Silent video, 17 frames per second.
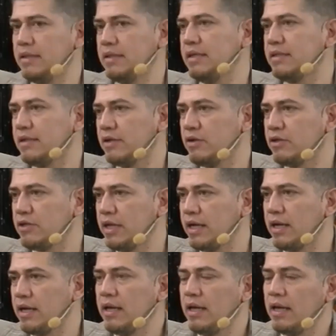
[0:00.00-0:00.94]

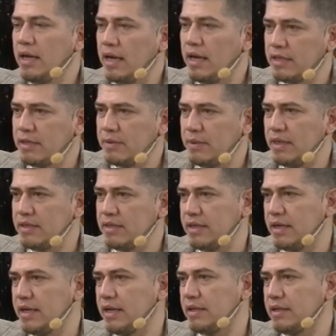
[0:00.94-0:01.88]
desarrollar actividades
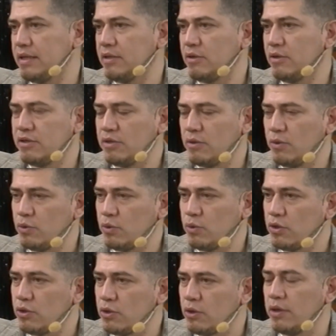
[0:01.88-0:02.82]
cerca, tanto el circuito
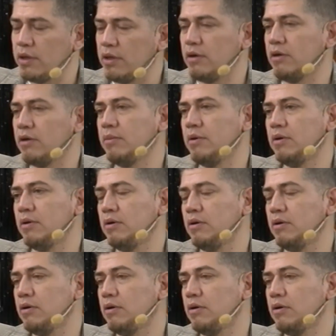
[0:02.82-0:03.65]
histórico como,